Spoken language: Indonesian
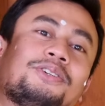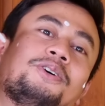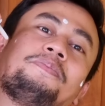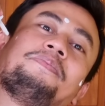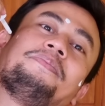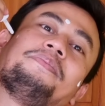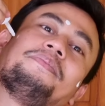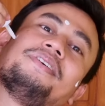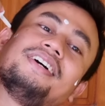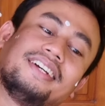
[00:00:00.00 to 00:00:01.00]
Cukup.
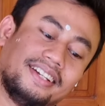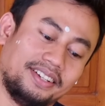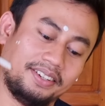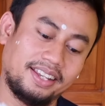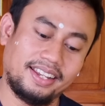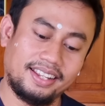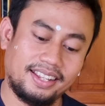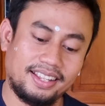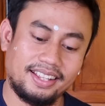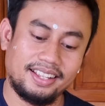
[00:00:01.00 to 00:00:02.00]

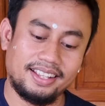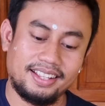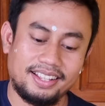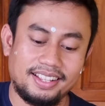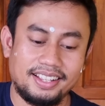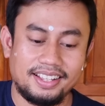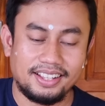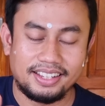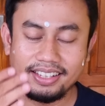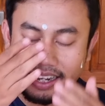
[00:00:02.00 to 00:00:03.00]
Oke
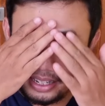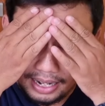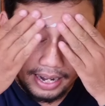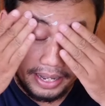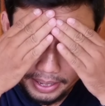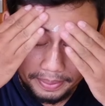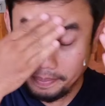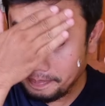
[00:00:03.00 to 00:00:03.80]
kita ratakan ya.